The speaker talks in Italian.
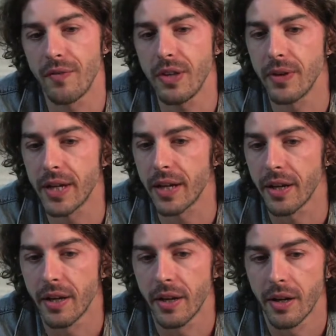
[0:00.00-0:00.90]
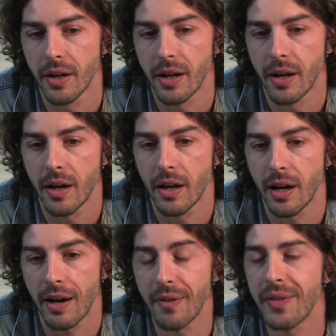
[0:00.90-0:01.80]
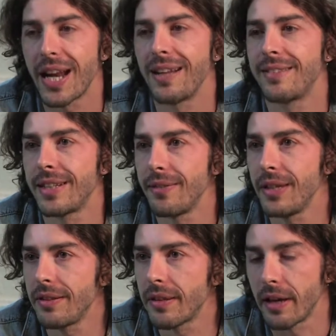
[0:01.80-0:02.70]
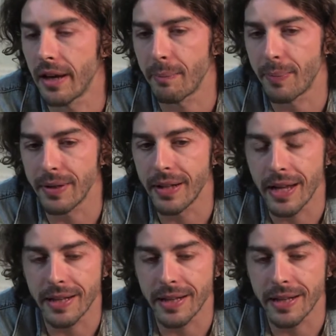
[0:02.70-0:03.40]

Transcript: a vivere, a vivere altre vite e,